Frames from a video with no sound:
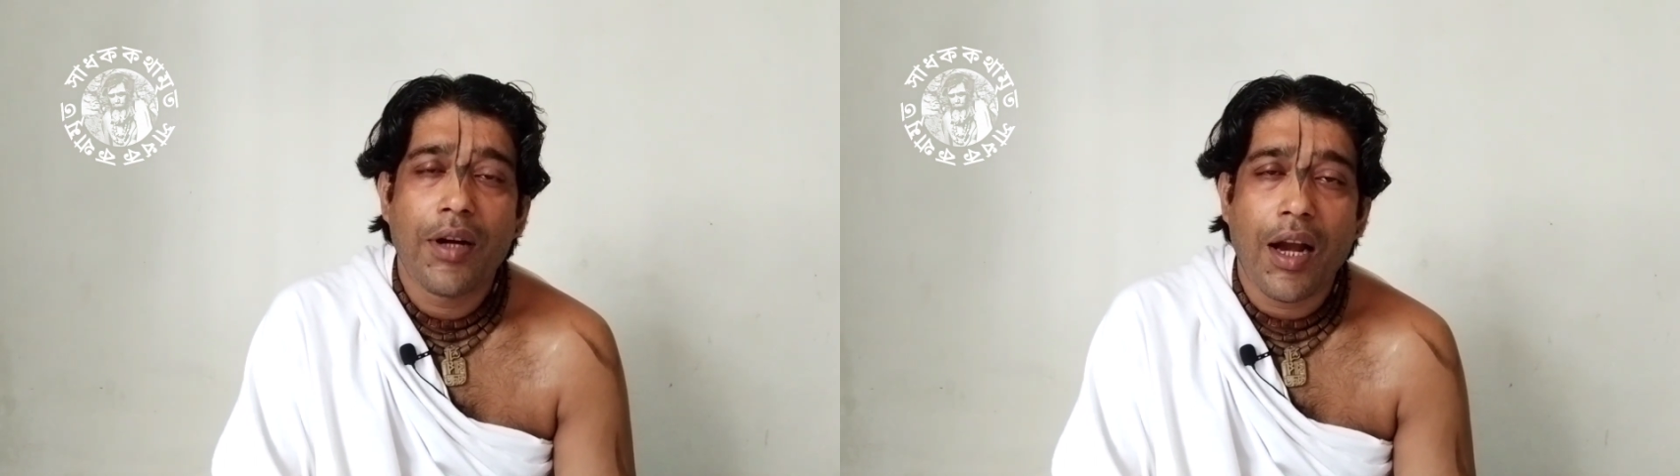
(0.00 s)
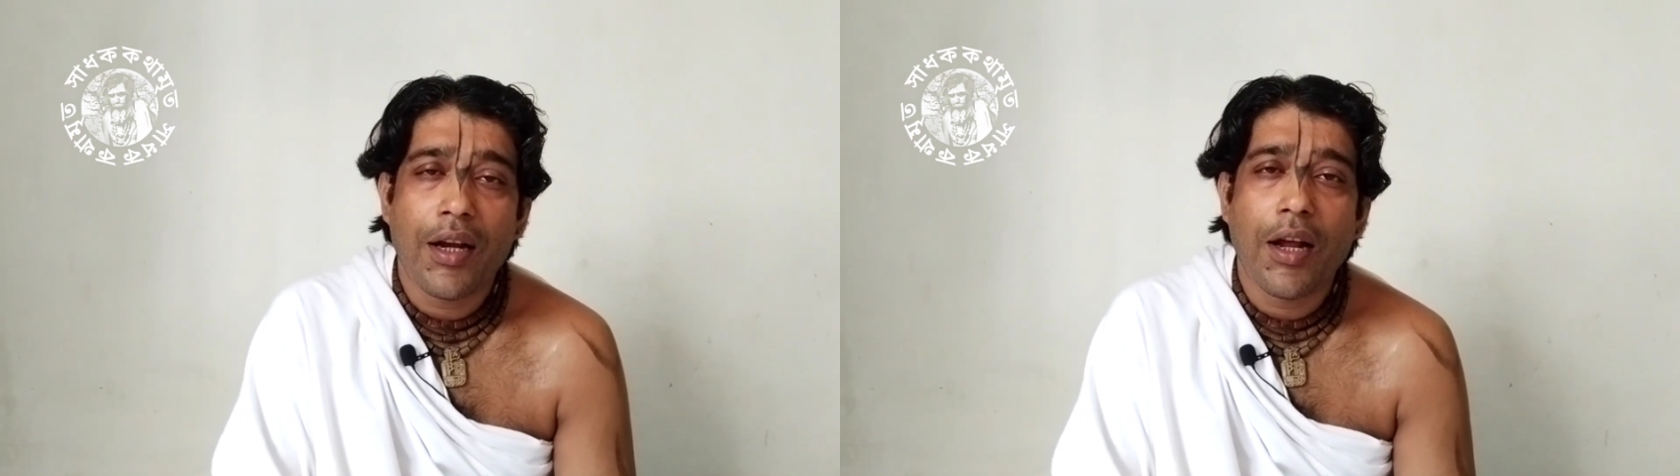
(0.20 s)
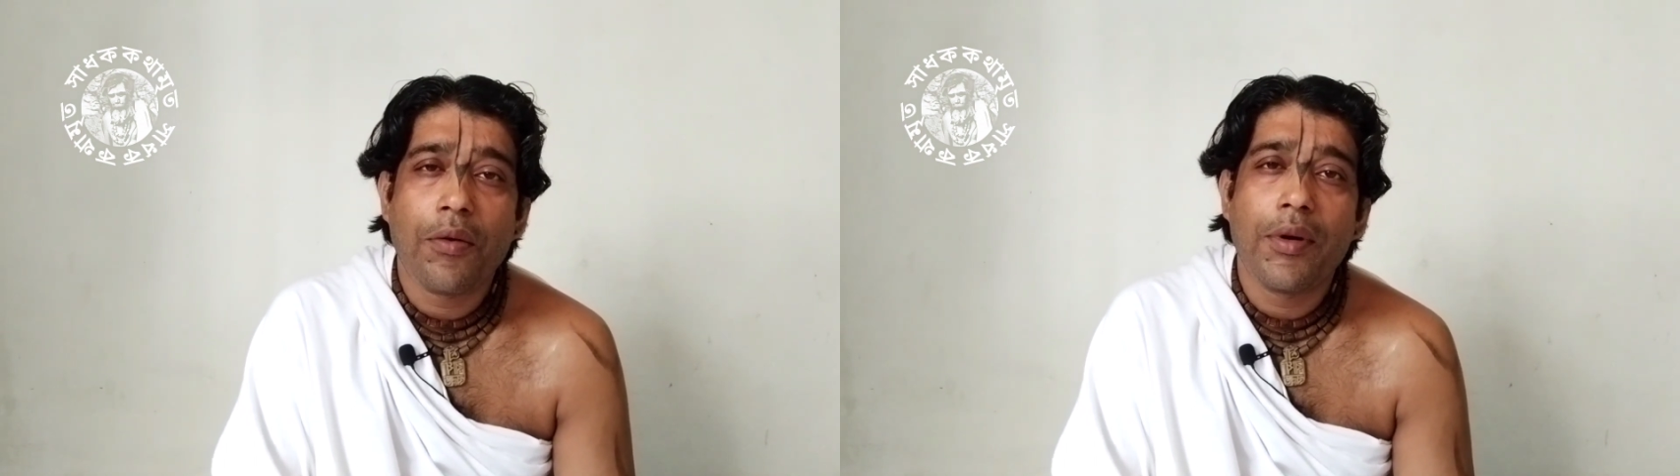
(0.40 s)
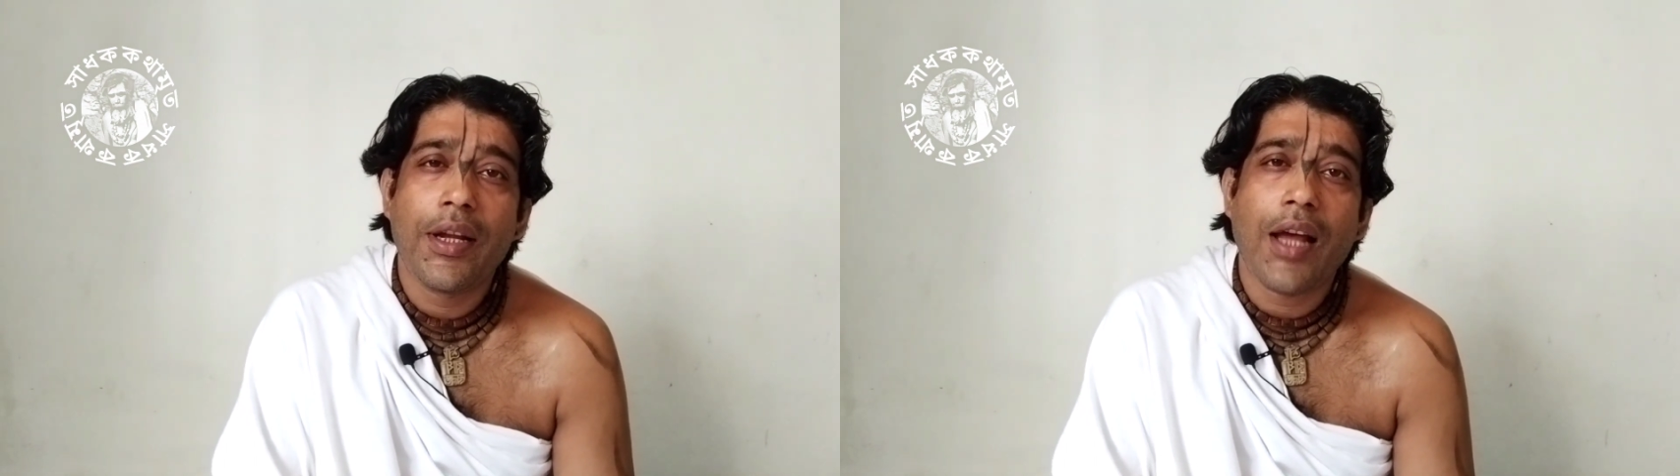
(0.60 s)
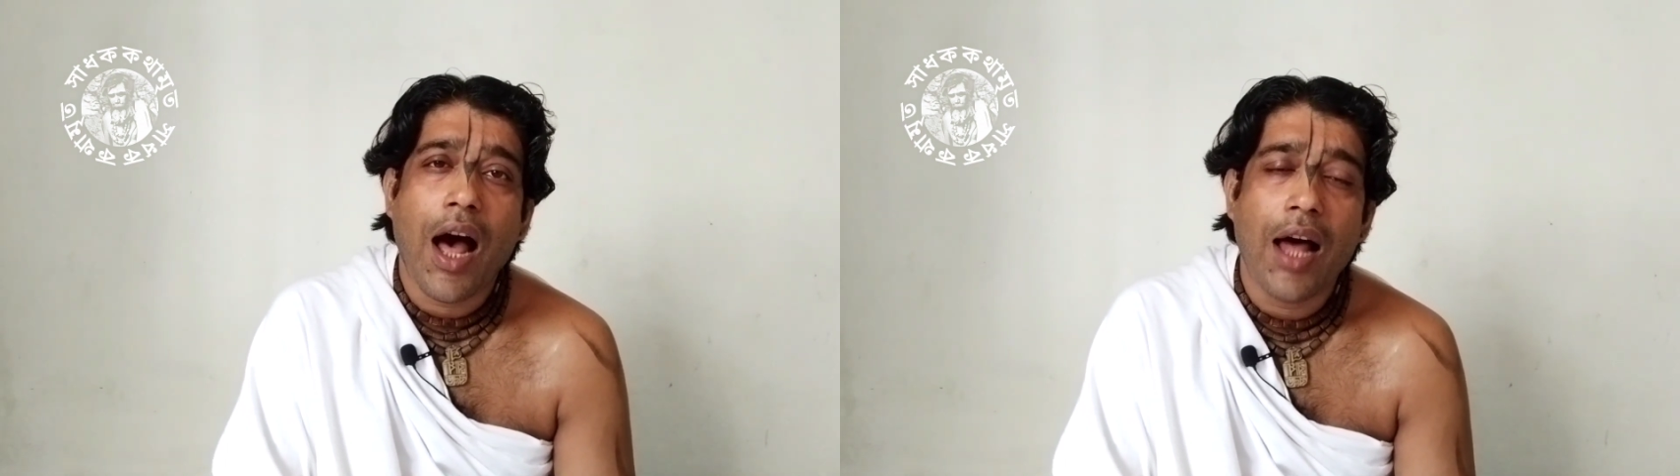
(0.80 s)
রান্না
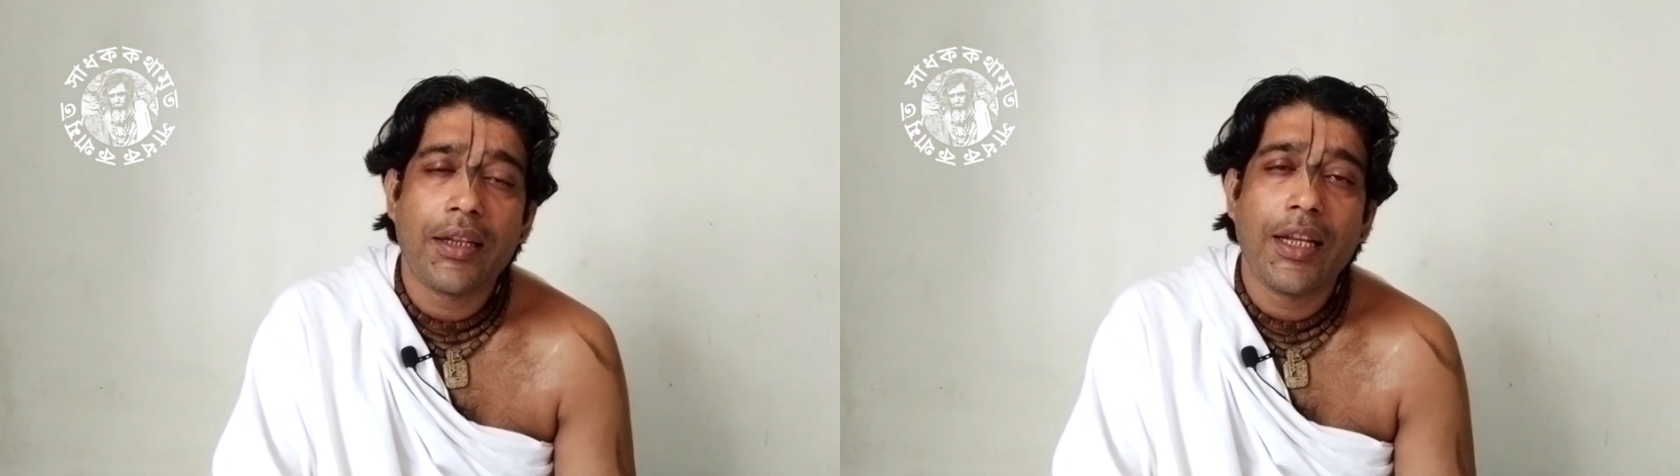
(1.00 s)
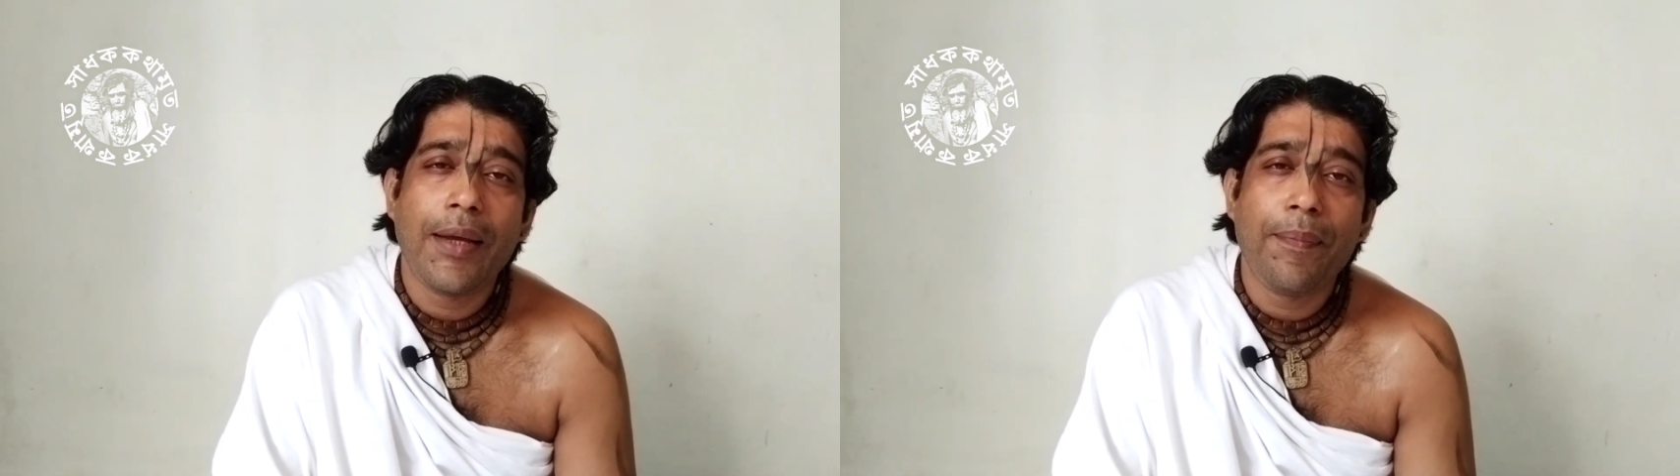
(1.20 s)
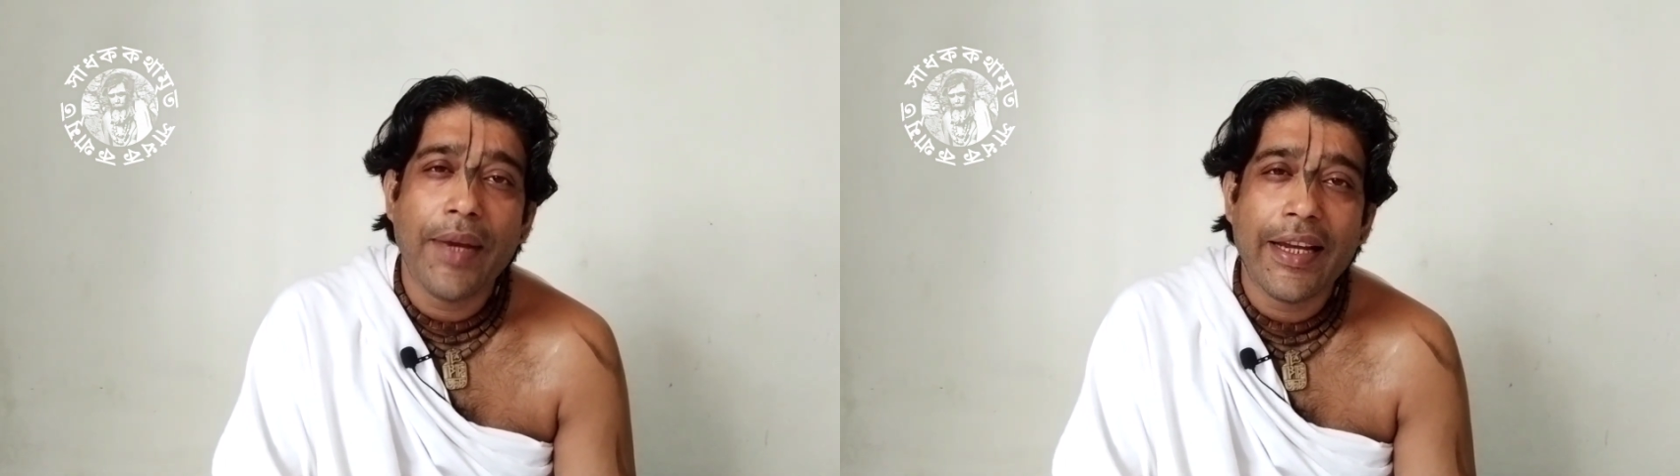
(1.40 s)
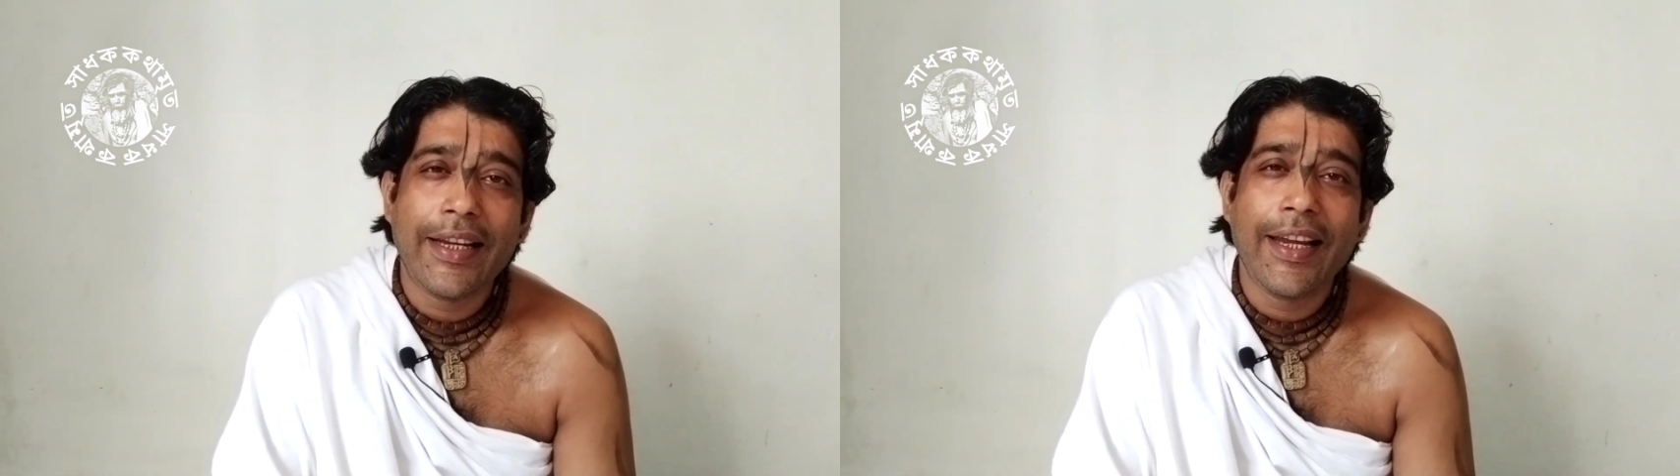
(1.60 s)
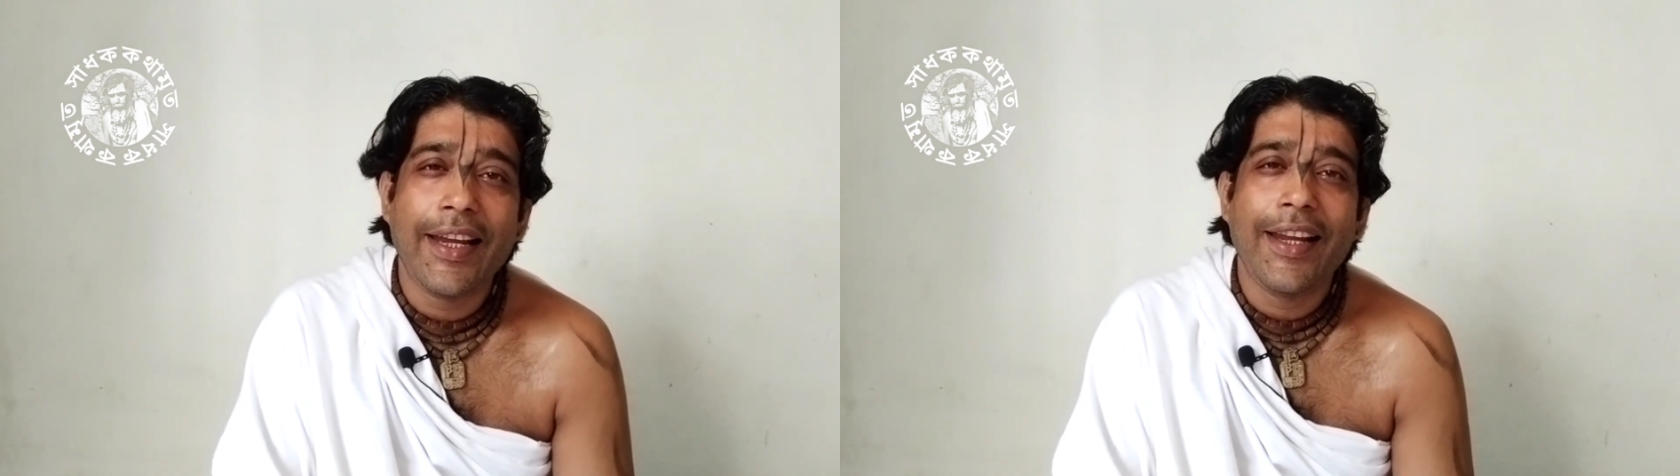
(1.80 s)
করে হাতে
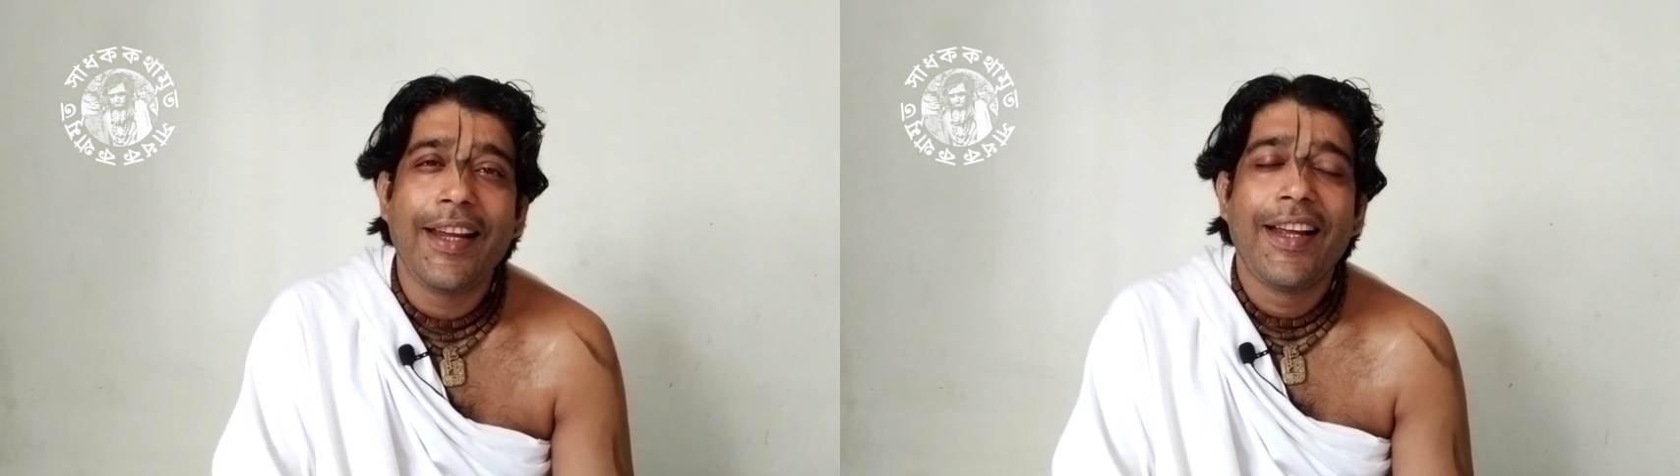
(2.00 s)
মেখে